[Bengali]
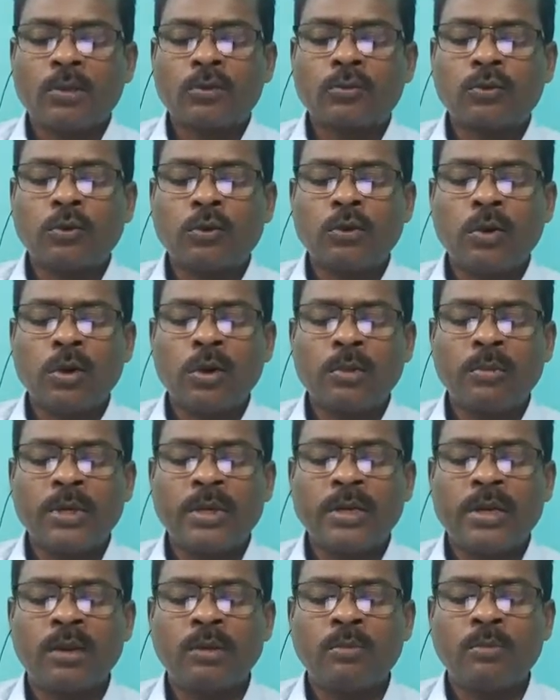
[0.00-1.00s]
শুড নট বি
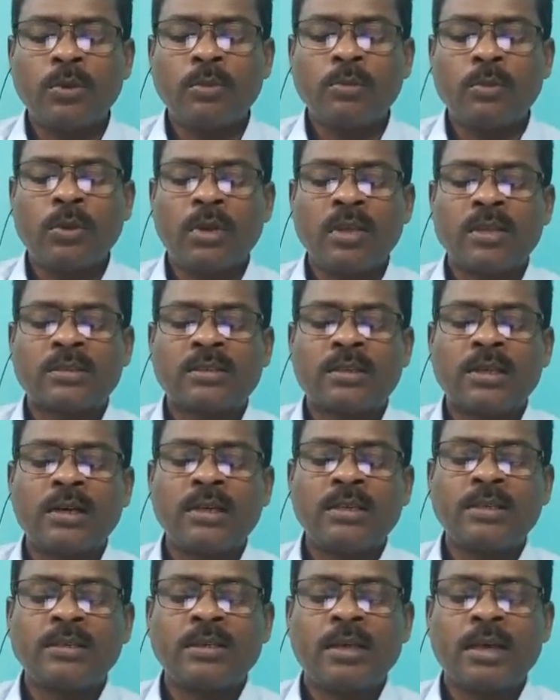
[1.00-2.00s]
ডান বিফোর
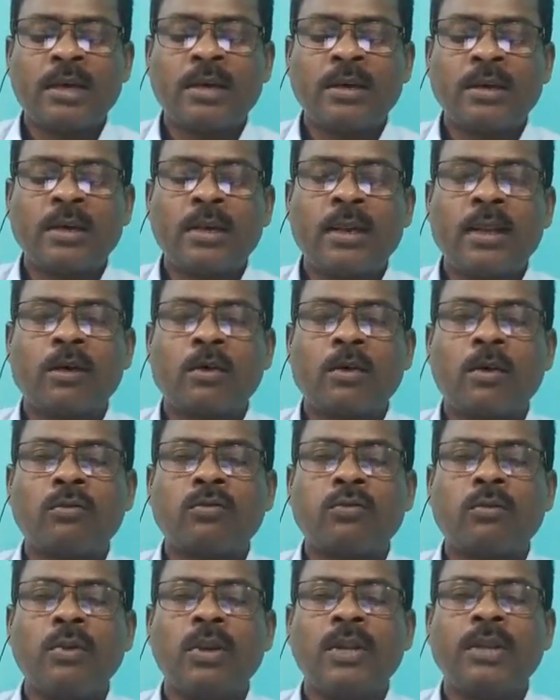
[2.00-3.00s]
স্টাডিং দ্য রেকর্ড
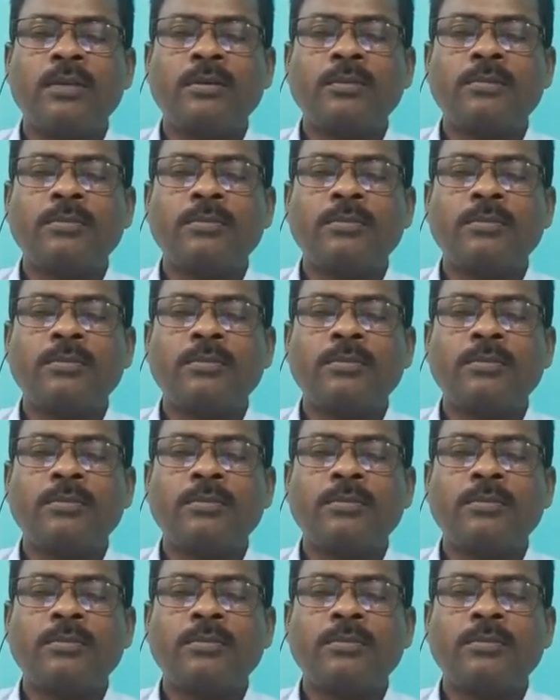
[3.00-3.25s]
ফুললি